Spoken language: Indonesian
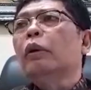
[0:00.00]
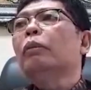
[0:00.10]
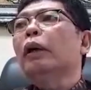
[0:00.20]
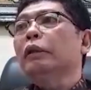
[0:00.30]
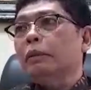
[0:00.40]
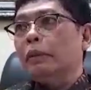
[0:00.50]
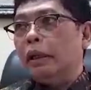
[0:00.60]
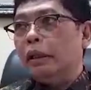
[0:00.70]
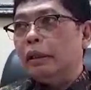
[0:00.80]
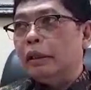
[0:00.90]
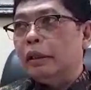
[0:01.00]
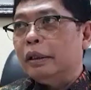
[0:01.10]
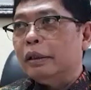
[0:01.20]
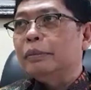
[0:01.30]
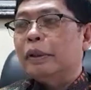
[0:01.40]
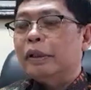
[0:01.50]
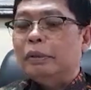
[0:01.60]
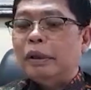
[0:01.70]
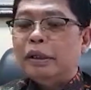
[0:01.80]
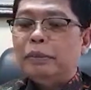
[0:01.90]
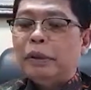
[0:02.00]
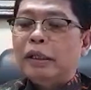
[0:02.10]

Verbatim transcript: panjang banget pertimbangannya Ini iya.